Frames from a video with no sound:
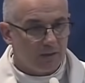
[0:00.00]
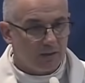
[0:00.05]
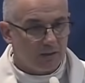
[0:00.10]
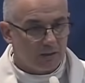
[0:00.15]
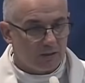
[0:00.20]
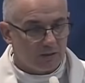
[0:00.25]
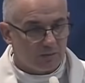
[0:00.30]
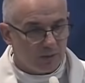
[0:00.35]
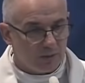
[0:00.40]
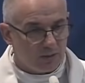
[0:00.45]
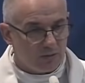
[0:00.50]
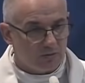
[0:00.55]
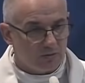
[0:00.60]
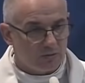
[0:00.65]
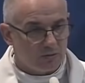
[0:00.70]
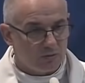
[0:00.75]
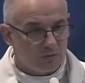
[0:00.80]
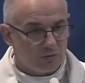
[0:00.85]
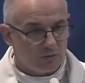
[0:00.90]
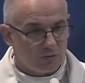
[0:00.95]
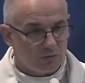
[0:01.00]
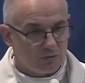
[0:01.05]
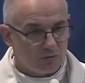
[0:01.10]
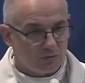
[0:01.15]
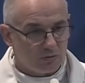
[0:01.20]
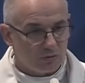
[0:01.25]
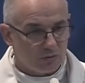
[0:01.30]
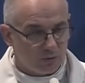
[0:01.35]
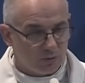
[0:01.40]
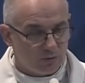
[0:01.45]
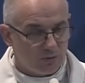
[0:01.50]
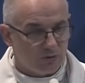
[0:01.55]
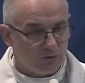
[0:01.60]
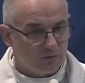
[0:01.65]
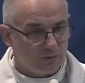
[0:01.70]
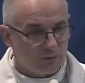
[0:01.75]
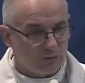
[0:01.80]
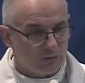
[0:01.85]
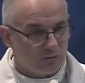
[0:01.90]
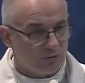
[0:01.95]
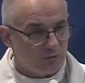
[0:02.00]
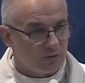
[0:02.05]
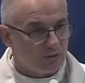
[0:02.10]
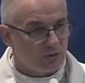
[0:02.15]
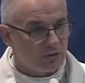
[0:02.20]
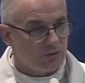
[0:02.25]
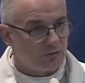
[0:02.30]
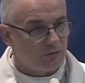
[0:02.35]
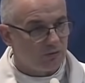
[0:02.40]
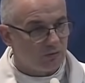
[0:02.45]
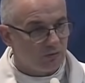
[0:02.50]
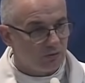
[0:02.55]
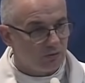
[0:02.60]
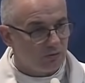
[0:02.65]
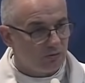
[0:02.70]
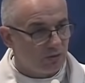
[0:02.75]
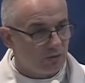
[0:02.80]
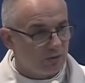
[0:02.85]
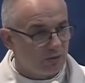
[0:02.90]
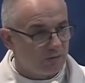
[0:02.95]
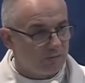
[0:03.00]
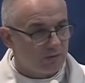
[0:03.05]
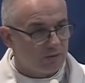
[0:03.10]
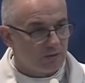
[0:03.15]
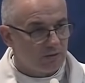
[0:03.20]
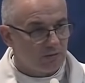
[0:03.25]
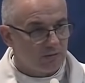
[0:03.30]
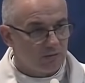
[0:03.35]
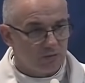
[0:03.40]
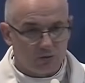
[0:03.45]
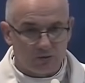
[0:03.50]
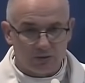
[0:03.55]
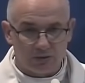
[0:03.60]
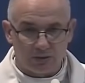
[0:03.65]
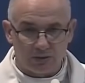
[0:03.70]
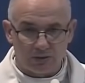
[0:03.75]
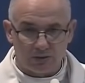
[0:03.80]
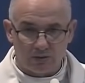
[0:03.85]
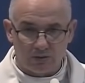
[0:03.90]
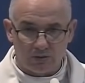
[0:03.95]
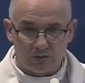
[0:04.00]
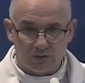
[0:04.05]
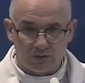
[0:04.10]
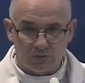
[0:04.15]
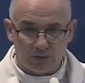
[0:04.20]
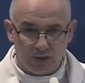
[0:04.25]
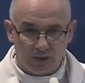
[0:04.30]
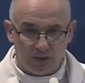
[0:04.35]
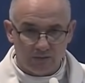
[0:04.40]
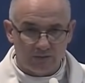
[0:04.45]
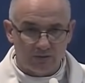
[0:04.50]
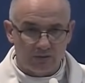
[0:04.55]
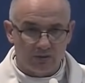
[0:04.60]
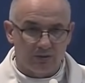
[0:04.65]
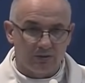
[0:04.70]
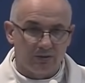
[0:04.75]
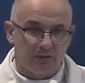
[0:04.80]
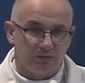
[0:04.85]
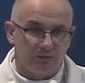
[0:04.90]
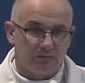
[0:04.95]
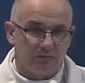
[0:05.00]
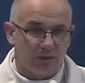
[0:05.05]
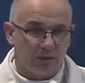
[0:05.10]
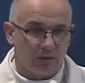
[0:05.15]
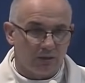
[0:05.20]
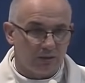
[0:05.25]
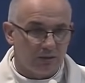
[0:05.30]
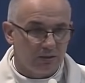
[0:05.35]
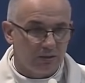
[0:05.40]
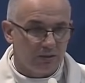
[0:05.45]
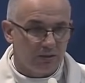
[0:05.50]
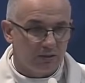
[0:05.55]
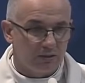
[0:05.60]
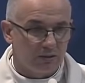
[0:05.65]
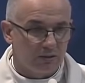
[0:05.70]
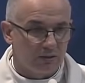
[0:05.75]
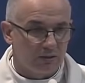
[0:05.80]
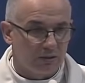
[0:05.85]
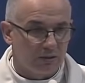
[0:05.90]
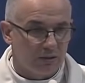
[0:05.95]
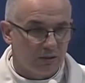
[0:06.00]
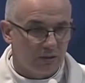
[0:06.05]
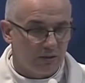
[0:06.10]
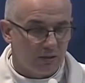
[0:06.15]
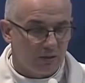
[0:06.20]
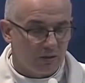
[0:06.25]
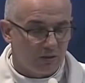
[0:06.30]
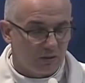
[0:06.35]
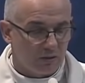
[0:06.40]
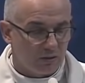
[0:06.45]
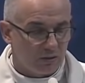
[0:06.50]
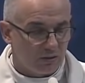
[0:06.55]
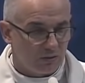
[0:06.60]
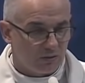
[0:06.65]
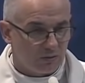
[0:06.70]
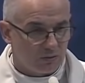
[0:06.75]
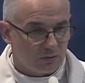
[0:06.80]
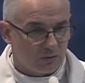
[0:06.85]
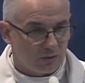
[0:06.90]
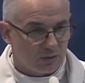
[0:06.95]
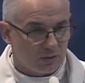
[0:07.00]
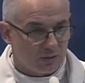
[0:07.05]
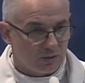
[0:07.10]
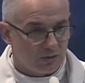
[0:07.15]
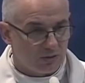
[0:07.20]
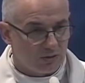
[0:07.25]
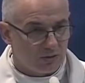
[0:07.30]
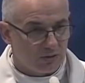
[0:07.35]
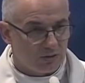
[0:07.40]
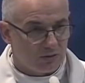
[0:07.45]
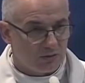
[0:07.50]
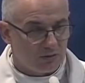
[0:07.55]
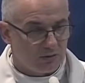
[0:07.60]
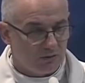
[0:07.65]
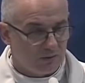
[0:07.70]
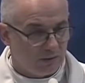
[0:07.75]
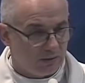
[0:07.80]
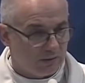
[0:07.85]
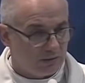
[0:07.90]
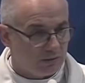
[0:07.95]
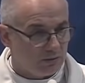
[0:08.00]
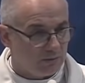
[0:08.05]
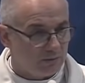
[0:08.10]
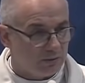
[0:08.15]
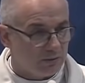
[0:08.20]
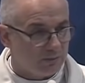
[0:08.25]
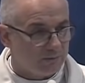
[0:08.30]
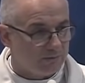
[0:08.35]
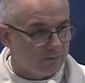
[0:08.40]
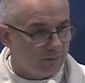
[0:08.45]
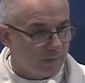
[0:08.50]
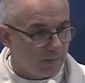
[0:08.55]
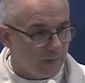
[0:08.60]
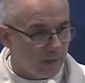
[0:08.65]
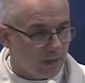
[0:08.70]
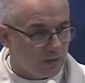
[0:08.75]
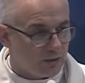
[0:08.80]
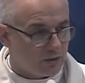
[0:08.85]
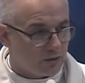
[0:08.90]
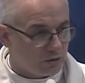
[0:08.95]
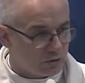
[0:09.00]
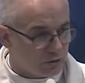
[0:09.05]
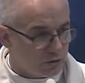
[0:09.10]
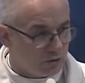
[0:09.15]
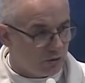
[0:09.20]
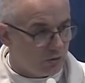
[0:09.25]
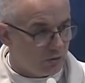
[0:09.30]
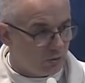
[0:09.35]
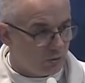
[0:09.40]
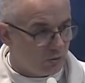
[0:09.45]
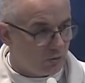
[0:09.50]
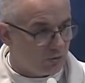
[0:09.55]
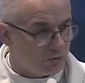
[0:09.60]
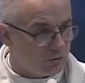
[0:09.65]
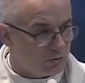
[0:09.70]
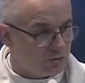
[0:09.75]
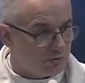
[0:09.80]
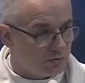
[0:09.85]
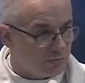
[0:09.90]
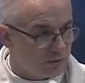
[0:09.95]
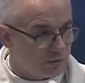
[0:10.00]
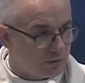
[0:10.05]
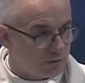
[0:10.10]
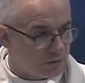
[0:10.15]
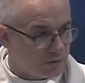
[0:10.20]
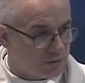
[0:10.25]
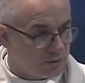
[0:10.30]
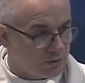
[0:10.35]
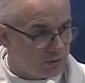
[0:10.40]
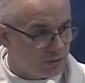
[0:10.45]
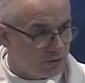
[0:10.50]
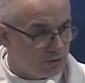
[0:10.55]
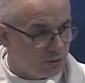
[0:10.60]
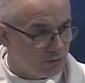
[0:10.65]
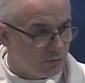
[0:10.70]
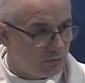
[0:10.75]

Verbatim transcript: tak bardzo dobrze wpisuje się w ogóle w kontekst objawień maryjnych, e, w kontekście Fatimy, czy tego, o czym chcę dzisiaj